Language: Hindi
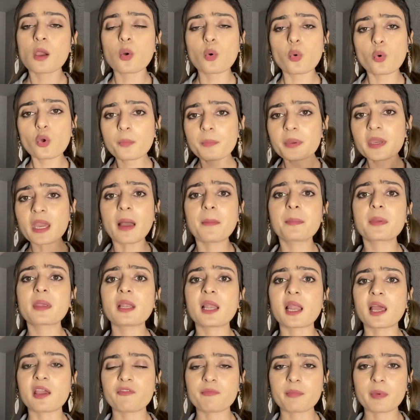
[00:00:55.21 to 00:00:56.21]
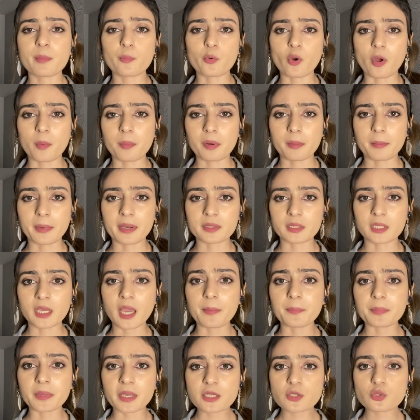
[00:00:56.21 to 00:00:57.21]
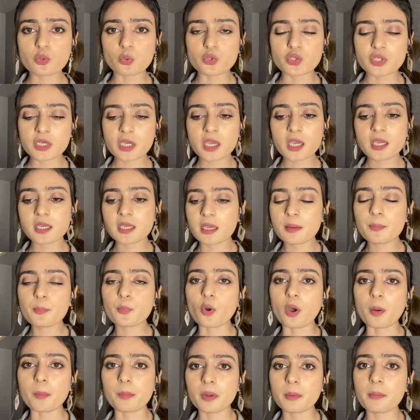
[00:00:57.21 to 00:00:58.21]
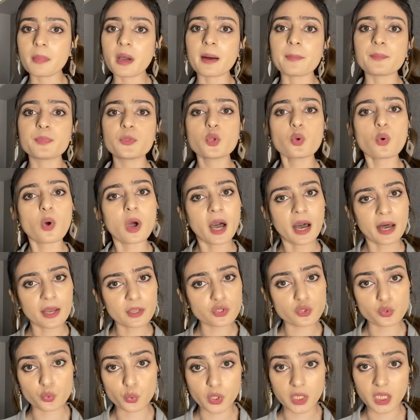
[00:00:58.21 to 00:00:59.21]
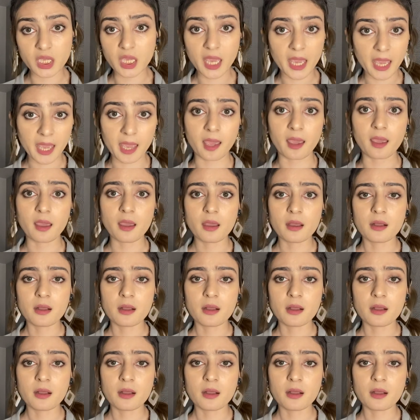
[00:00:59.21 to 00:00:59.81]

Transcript: कोई भी आपके लाइफ में प्रॉब्लम आती है आप ये सोचिए कि ये प्रॉब्लम अब तो आ चुकी है